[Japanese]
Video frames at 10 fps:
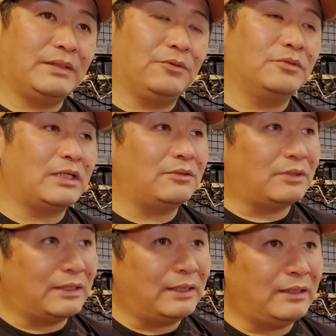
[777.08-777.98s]
どうなの
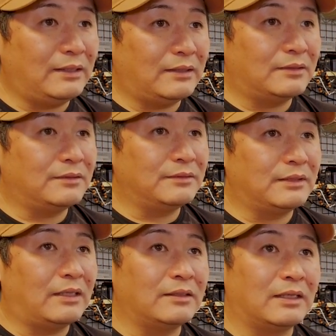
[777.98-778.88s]
かな
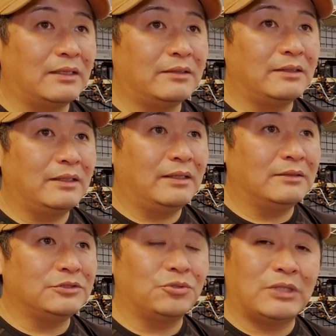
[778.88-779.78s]
なんか、
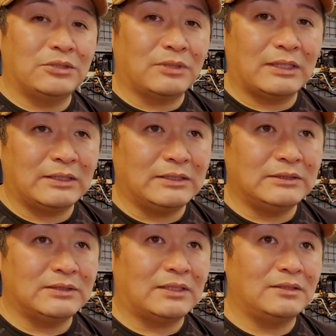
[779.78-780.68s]
条例とかで禁止さ